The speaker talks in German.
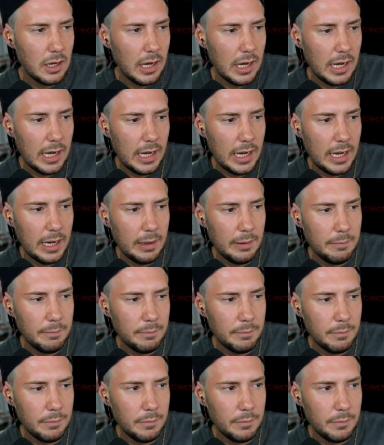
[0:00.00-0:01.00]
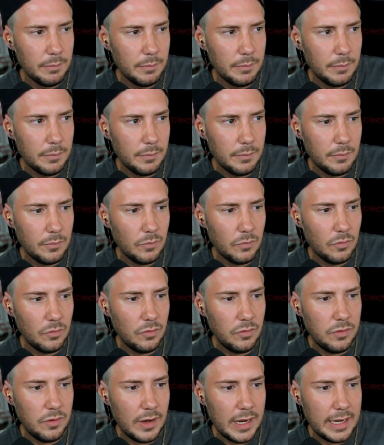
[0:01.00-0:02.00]
Ähm,
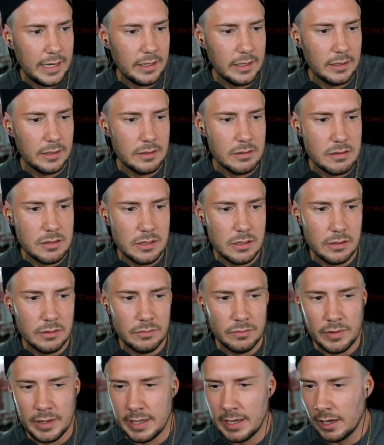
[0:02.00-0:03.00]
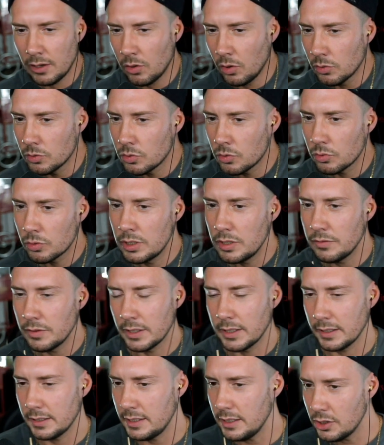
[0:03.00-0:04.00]
wenn, wenn da konstruktive
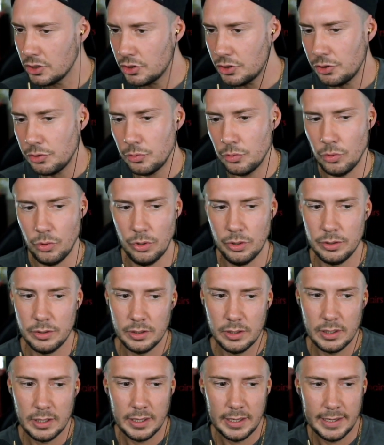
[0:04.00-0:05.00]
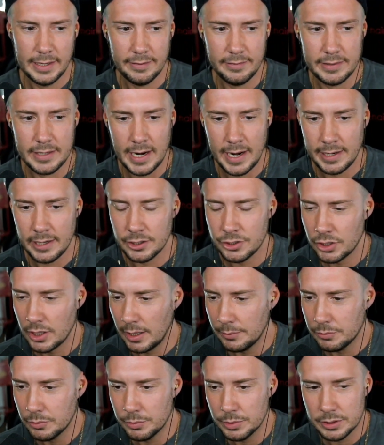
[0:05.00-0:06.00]
Kritik steht, nö. Wenn da einer
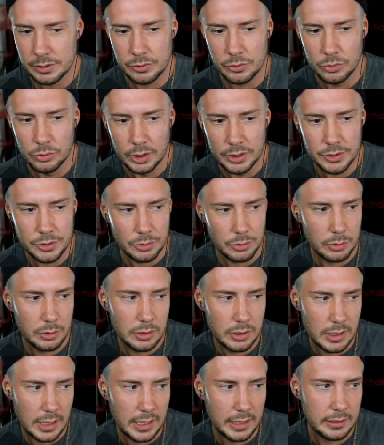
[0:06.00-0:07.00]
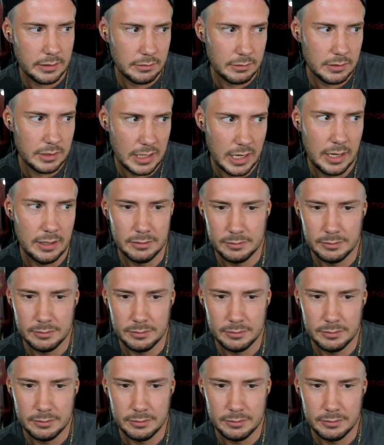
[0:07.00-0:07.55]
schreibt, du bist ein Hu, dann ja,